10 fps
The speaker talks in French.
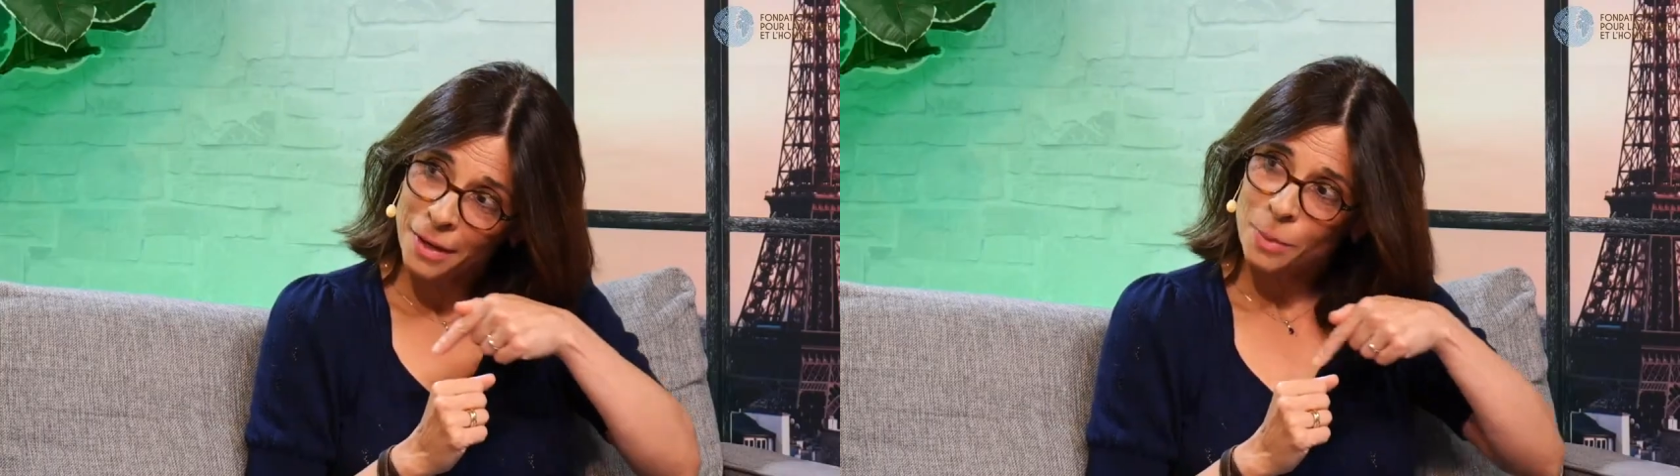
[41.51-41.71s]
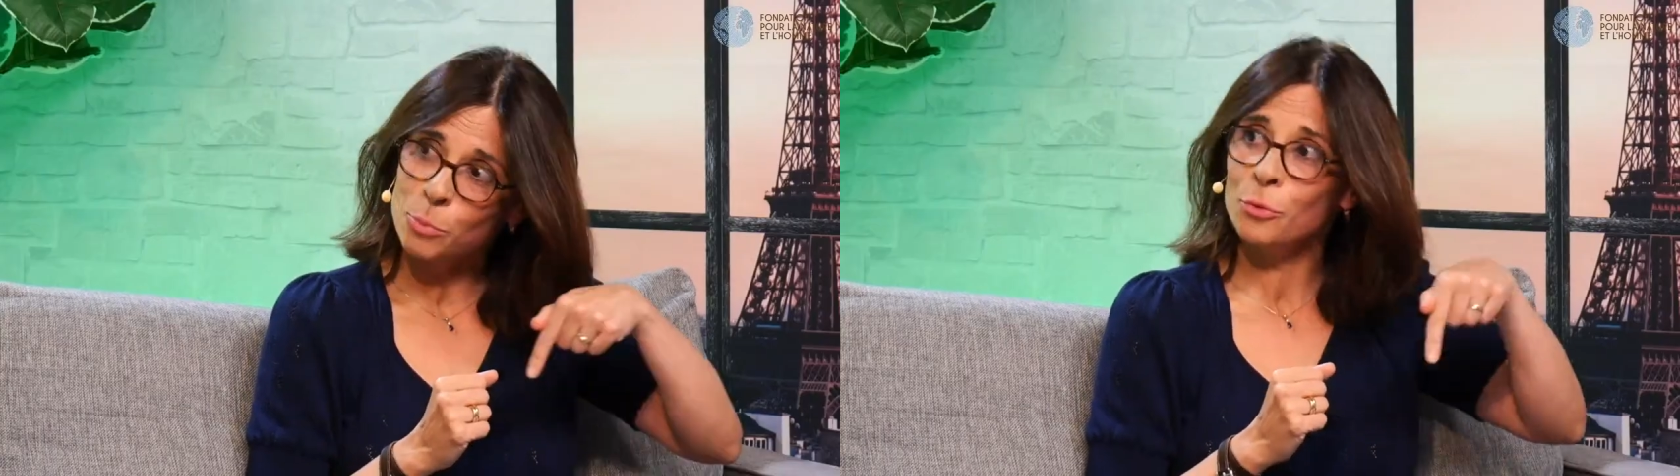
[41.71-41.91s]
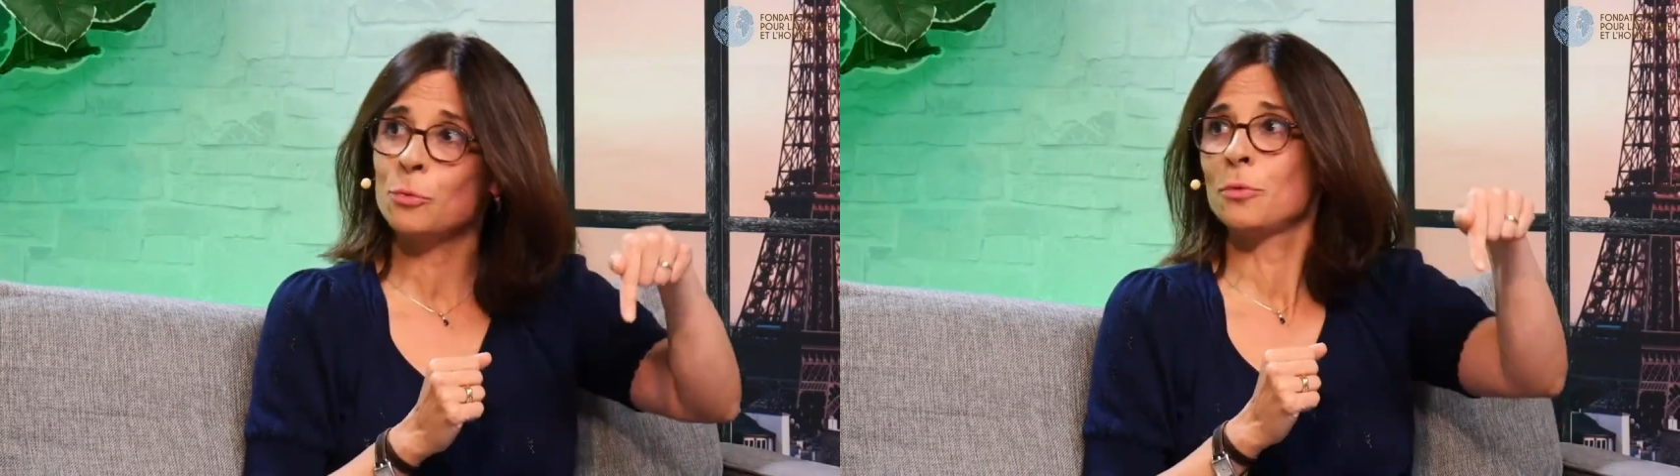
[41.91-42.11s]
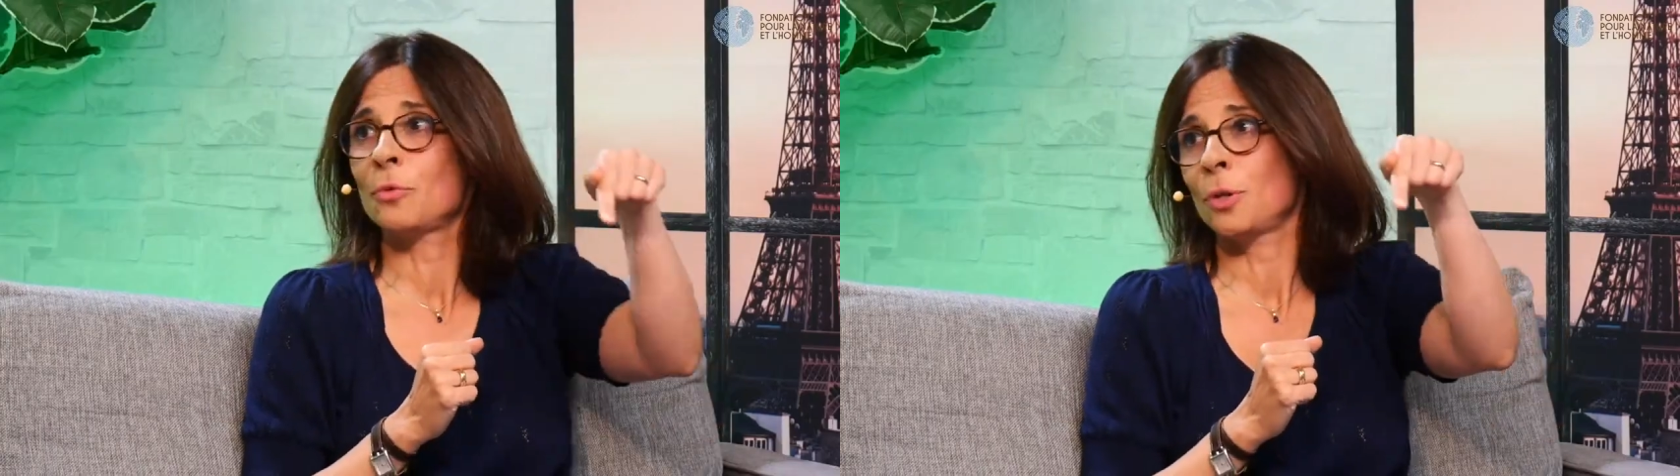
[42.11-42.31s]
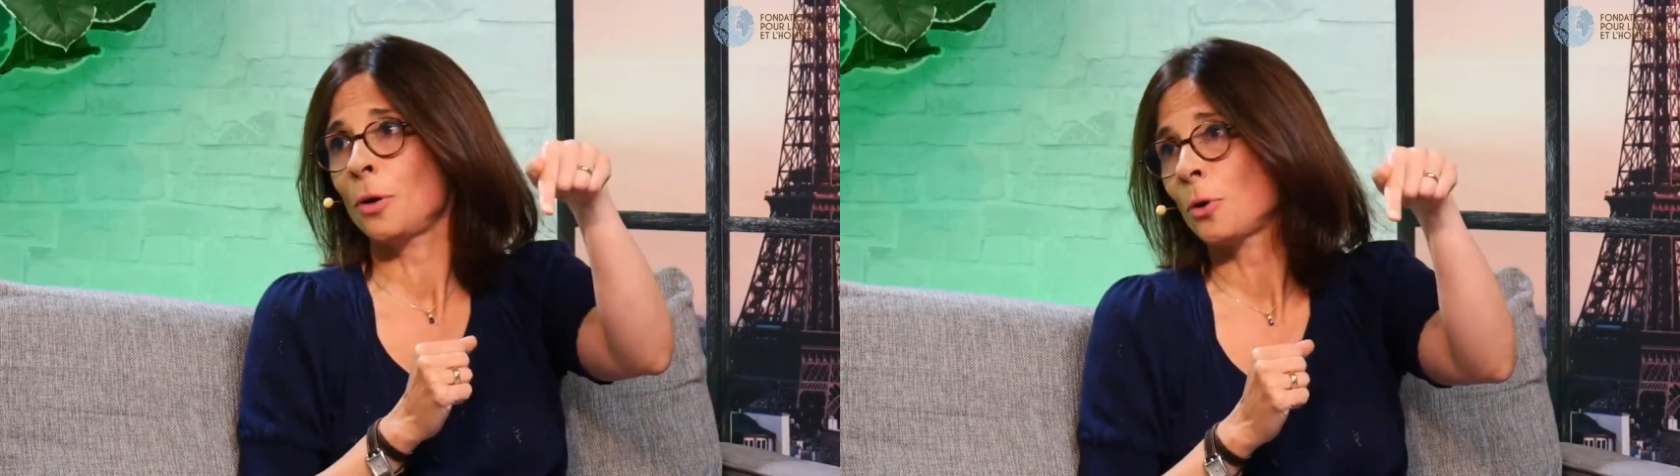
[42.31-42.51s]
et plus vous
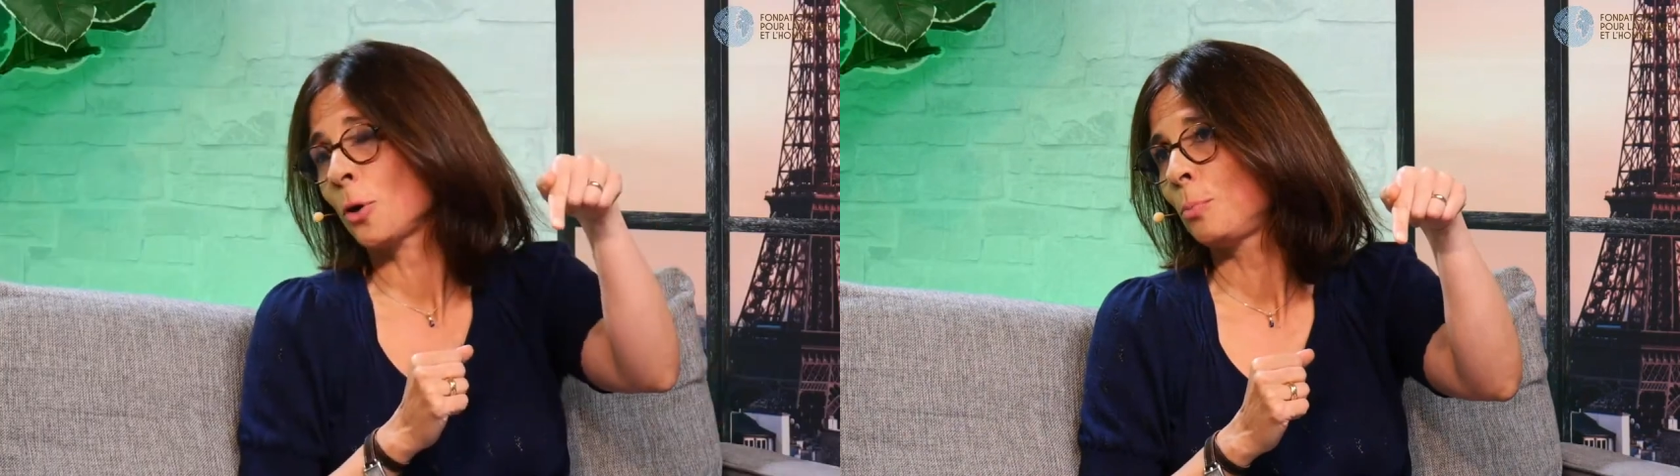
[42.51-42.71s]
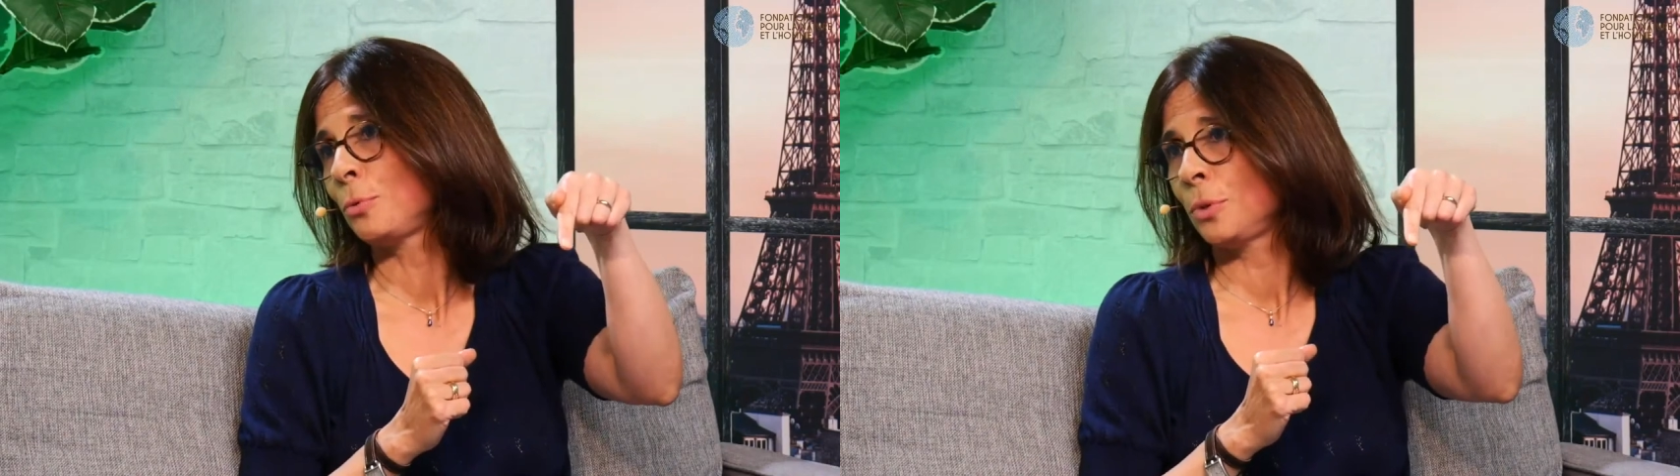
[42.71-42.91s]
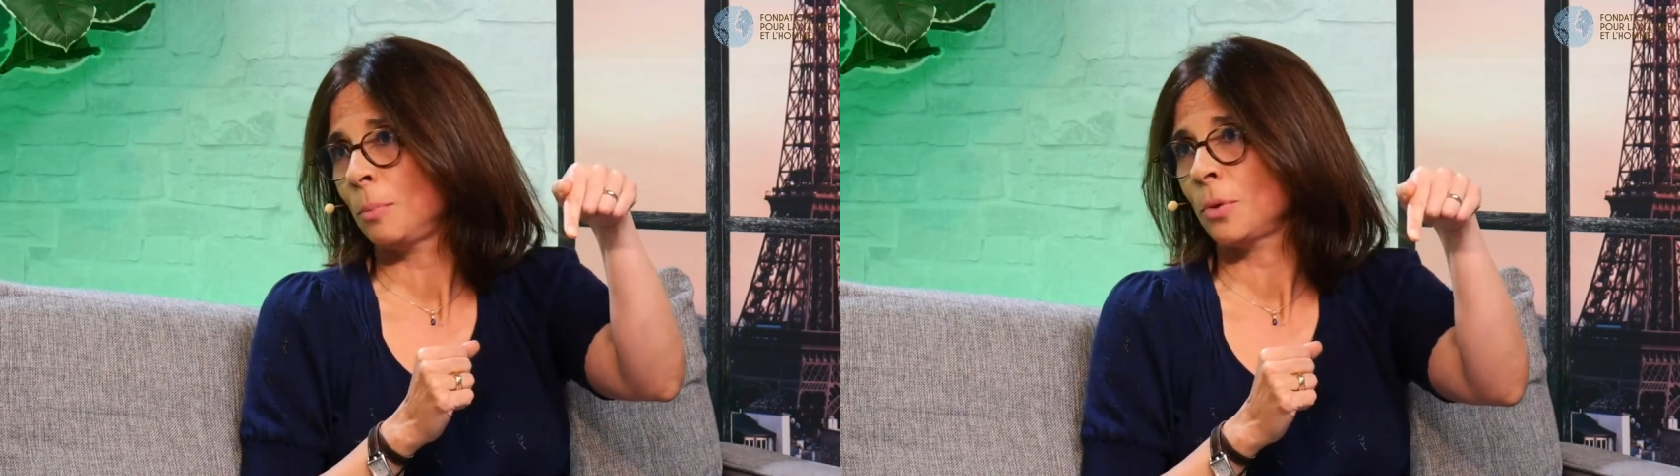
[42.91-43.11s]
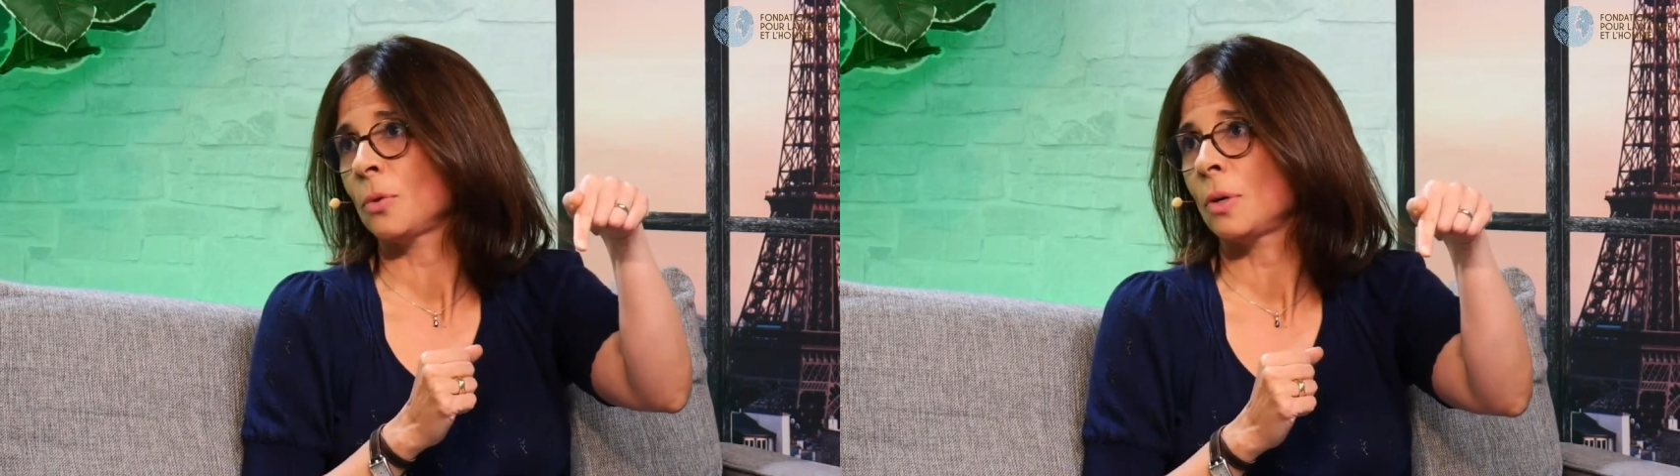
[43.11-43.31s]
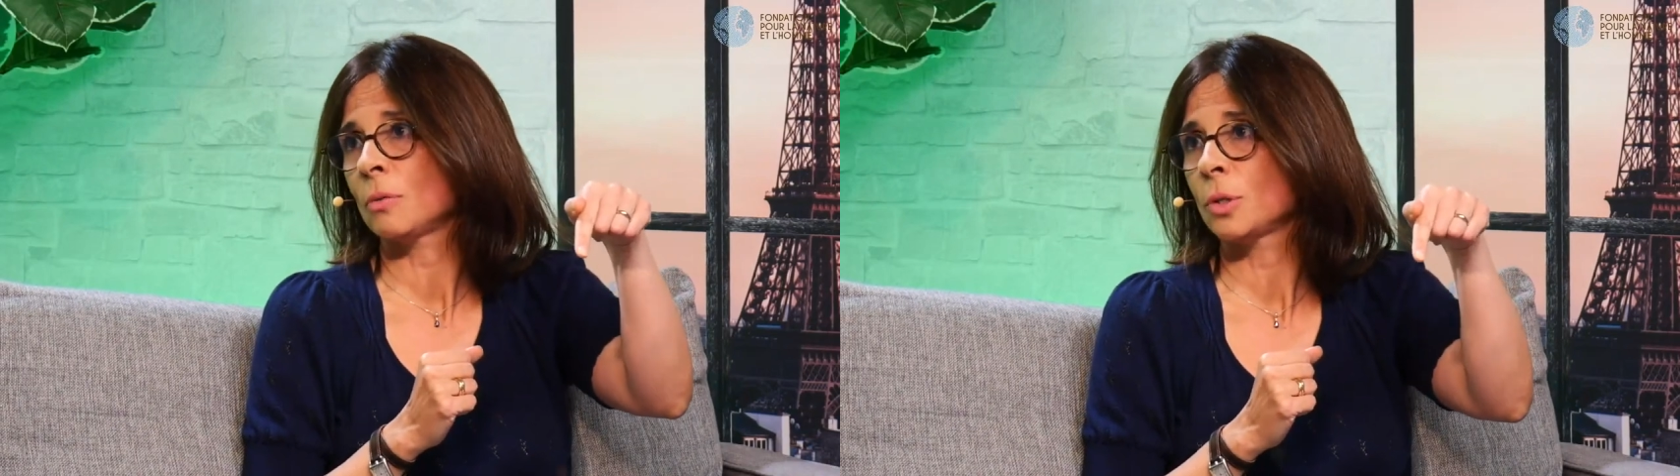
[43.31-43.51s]
devenez encore plus
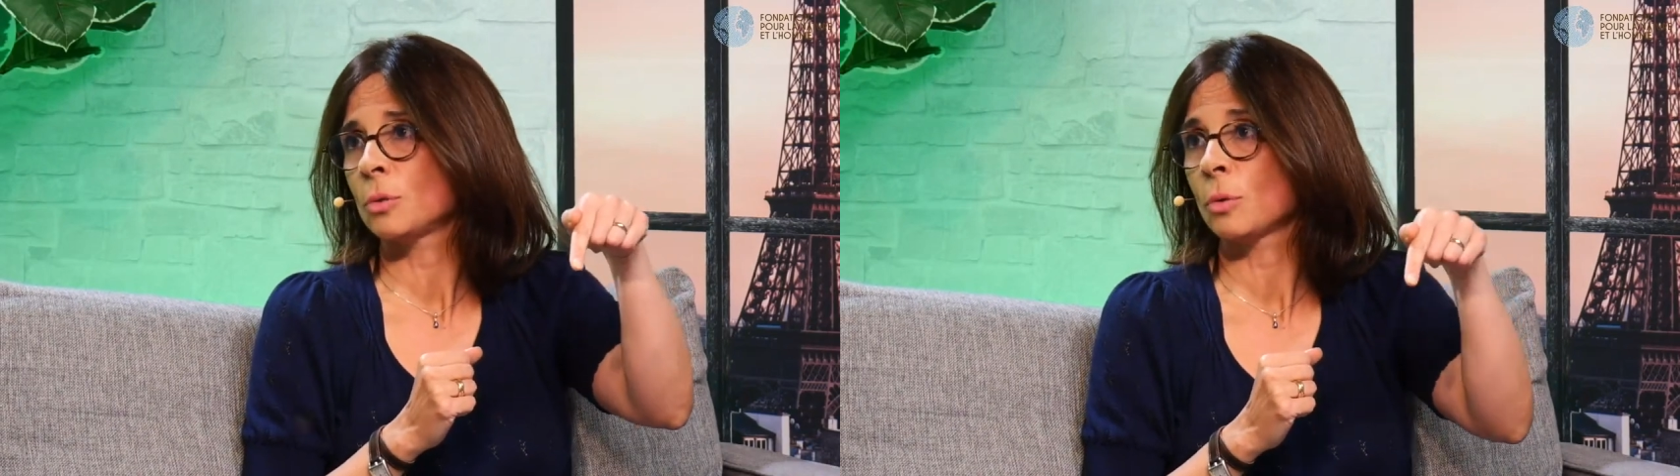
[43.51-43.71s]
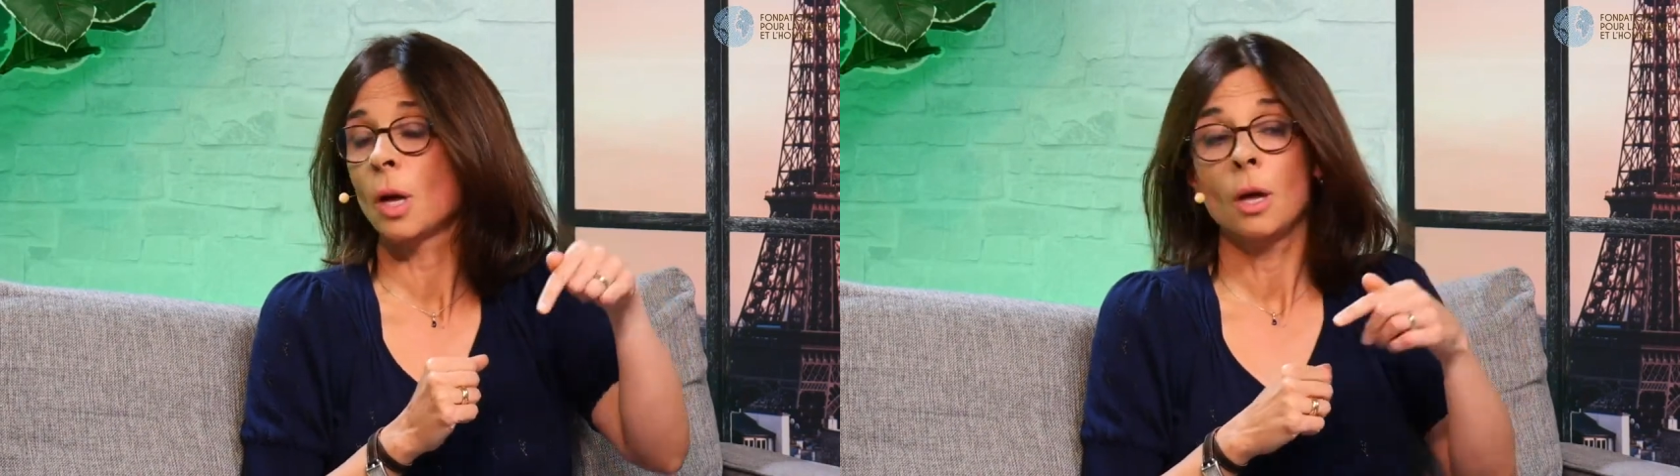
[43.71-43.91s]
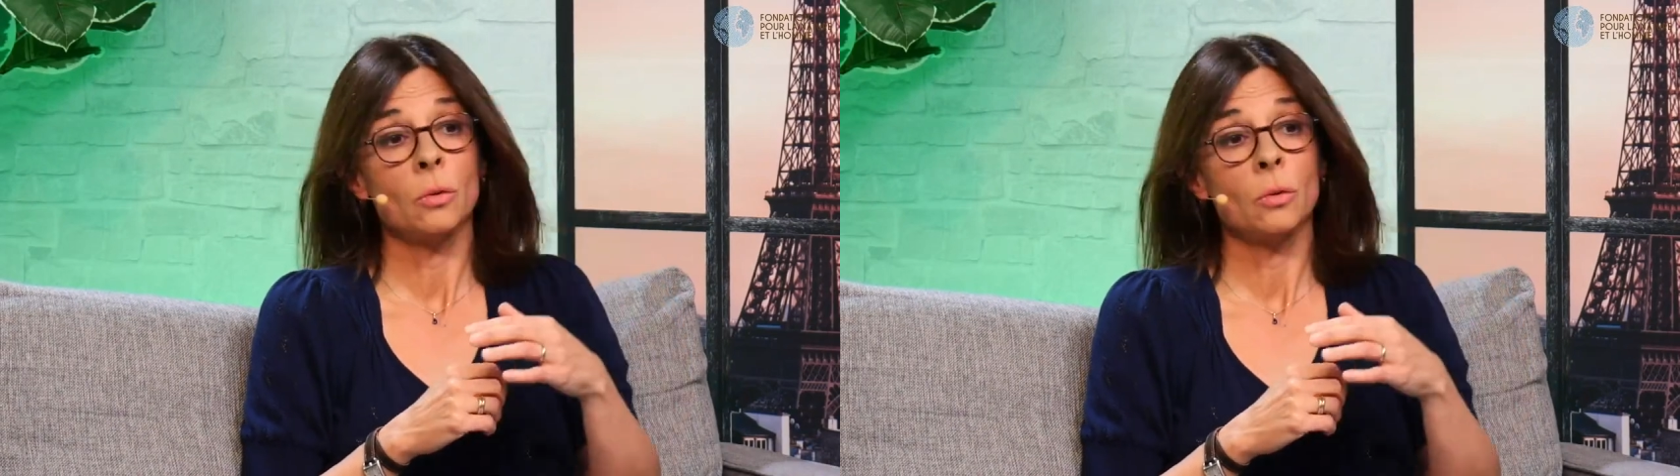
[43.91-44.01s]
dépendant de la voiture.